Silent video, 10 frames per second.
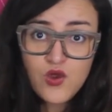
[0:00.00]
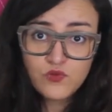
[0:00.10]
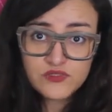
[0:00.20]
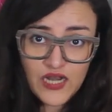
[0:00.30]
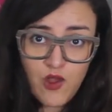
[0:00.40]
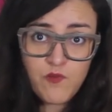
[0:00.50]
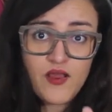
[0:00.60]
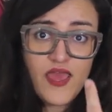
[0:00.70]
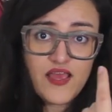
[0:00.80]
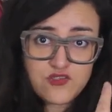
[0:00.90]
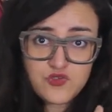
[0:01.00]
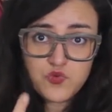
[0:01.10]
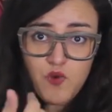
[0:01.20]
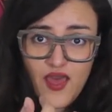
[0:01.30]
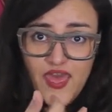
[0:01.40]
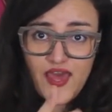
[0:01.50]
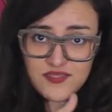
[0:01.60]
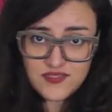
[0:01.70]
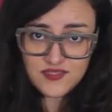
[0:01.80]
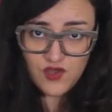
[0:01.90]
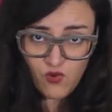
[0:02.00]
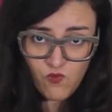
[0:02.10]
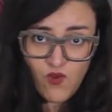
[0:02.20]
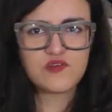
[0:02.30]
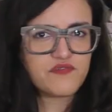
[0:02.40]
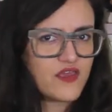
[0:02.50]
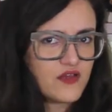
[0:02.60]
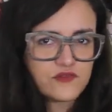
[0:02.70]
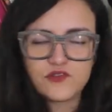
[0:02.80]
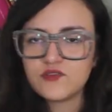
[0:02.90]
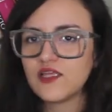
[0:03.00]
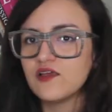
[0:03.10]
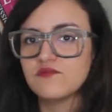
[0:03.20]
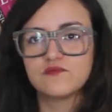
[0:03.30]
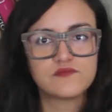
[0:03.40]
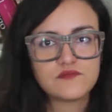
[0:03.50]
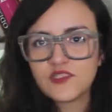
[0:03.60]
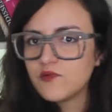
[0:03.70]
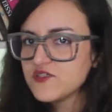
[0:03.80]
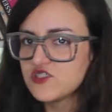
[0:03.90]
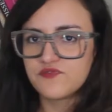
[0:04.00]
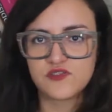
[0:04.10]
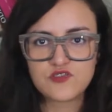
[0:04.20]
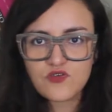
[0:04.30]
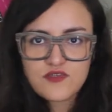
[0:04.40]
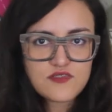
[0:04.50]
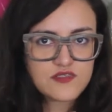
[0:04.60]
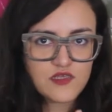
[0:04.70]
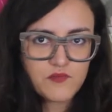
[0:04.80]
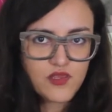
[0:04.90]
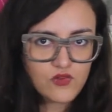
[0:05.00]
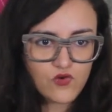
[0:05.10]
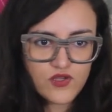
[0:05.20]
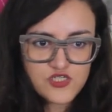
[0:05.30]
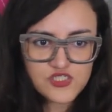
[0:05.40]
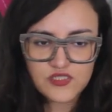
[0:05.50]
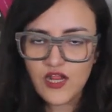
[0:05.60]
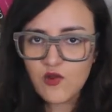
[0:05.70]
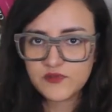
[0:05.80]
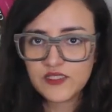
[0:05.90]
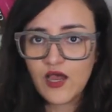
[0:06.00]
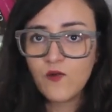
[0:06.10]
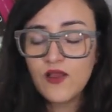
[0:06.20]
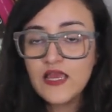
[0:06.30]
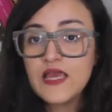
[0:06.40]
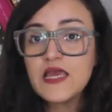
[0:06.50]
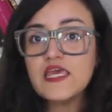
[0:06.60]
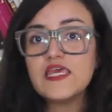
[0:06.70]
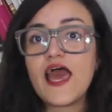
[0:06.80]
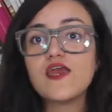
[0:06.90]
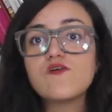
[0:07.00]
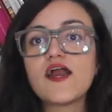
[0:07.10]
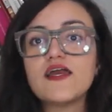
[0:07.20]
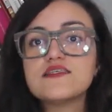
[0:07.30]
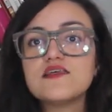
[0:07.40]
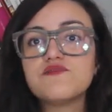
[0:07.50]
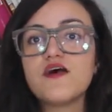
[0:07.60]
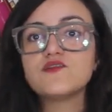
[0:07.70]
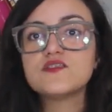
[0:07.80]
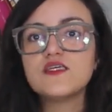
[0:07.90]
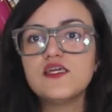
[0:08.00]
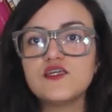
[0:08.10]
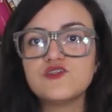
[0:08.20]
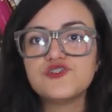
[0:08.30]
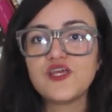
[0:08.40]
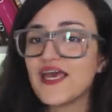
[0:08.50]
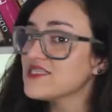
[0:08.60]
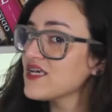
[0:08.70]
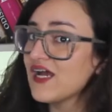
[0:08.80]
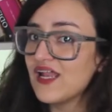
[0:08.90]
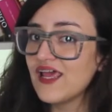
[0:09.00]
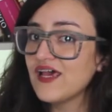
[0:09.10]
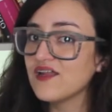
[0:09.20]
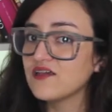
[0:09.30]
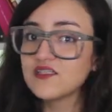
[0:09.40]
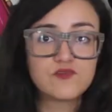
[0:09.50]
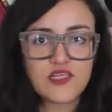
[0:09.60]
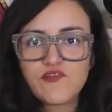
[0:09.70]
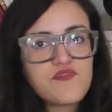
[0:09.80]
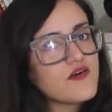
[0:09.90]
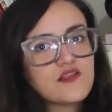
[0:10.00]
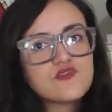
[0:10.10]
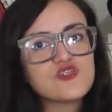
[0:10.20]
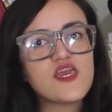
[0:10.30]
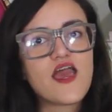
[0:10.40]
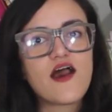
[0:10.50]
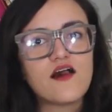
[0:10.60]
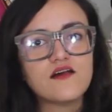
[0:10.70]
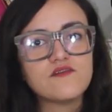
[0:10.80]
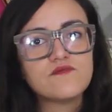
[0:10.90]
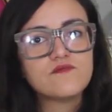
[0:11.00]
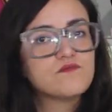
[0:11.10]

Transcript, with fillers: O trauma é a sua reação ao evento. Tem tem umas definições assim meio loucas de trauma e tal. E aí o Caís ele fala o seguinte: essa galera não tava falando de guerra